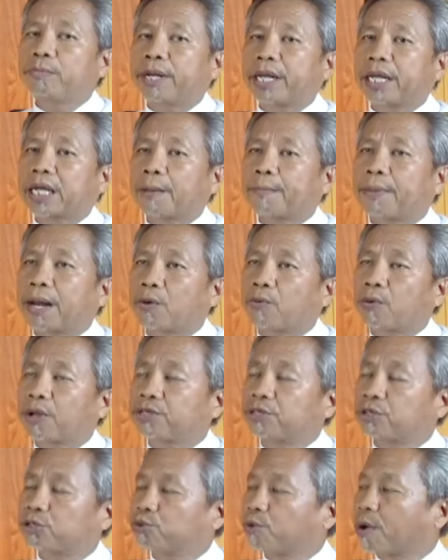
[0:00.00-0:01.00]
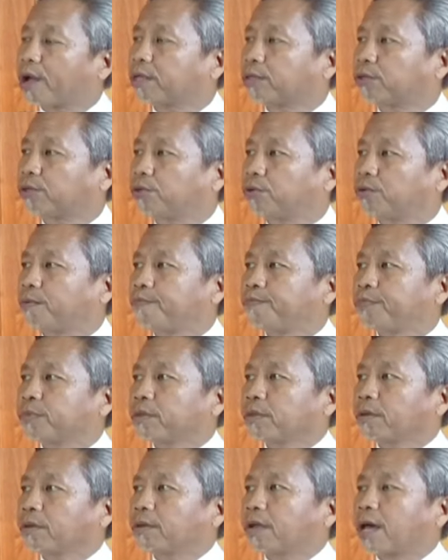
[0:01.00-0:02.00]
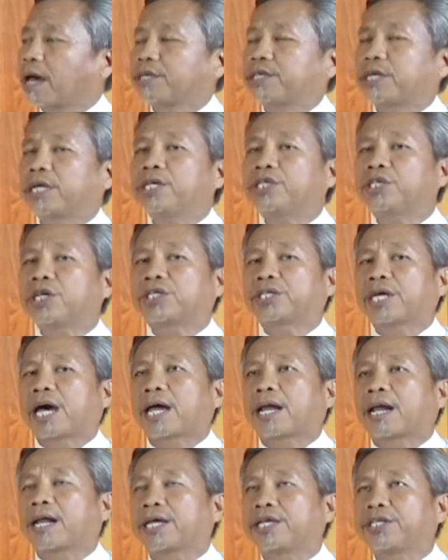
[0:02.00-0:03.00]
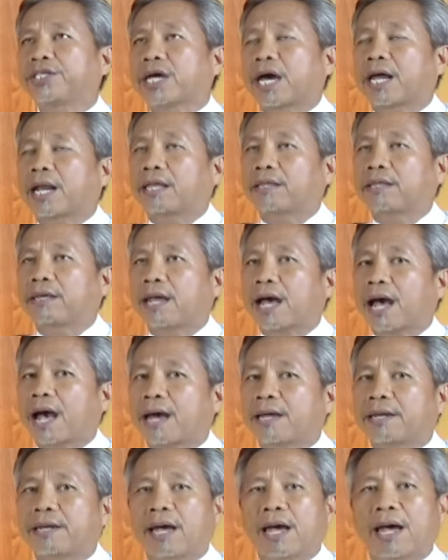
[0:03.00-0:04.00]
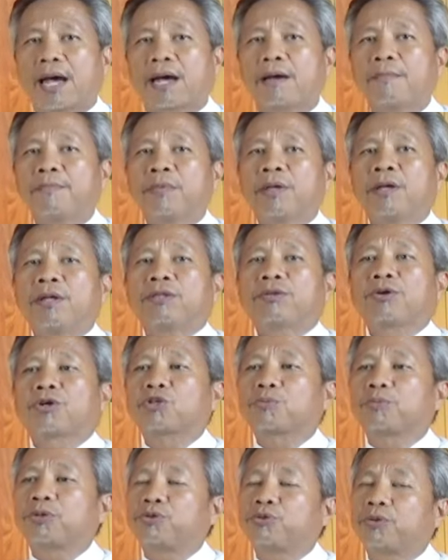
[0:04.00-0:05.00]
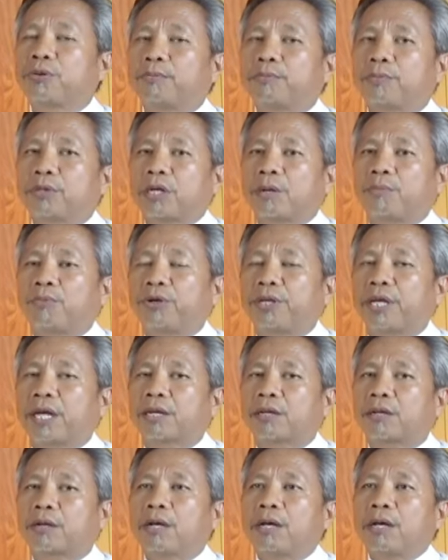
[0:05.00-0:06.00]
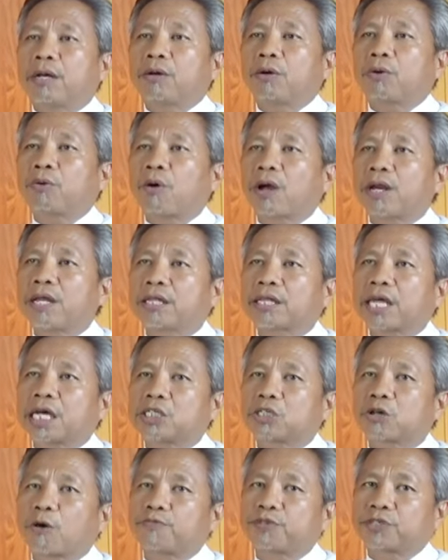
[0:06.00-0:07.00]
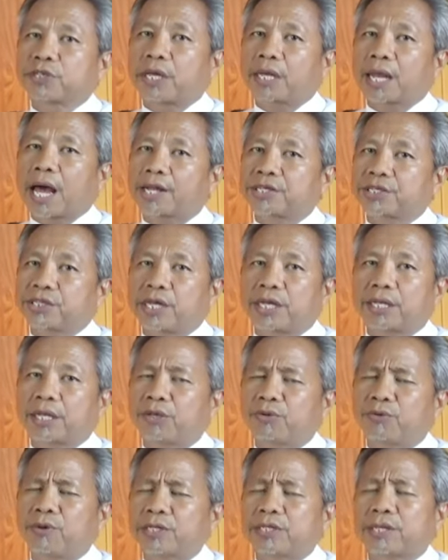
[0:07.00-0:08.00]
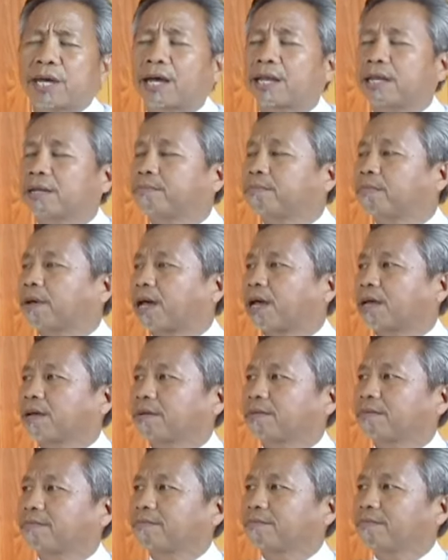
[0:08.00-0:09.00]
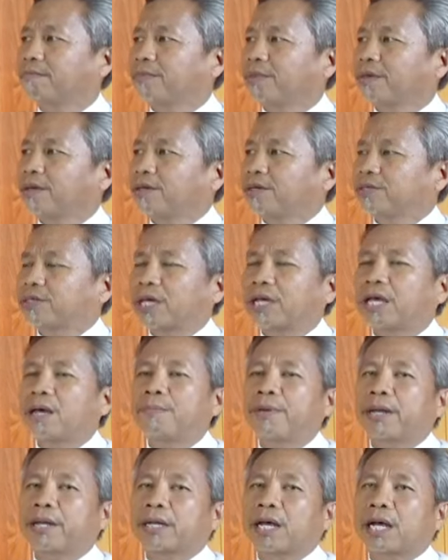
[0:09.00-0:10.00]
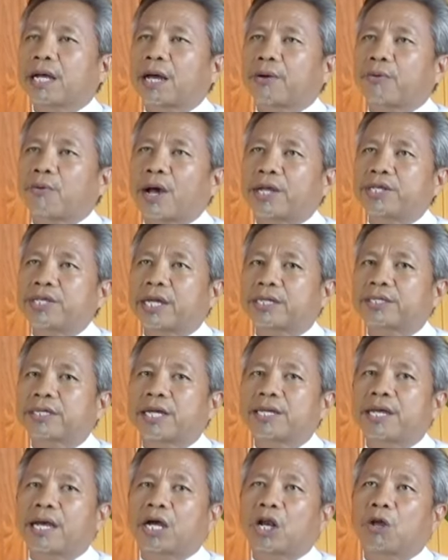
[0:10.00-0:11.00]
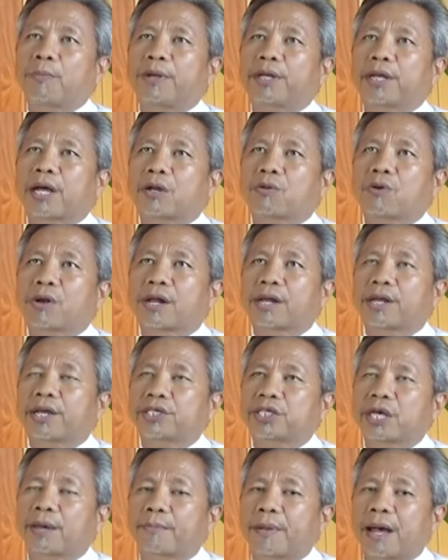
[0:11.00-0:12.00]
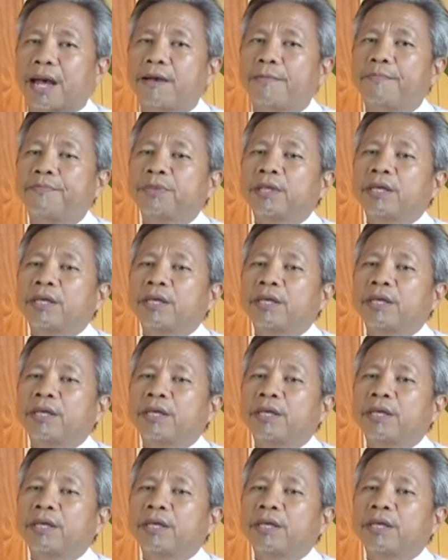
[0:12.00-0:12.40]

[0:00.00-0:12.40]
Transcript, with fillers: mereka melakukan sesuatu. Mhm. Nah, jadi secara rencana tidak ada, terus menuju, kemudian kualitas soft skill, hard skillnya juga sangat lemah. Mhm. Sehingga mereka wajar saja kalau mereka keluar dari SMA,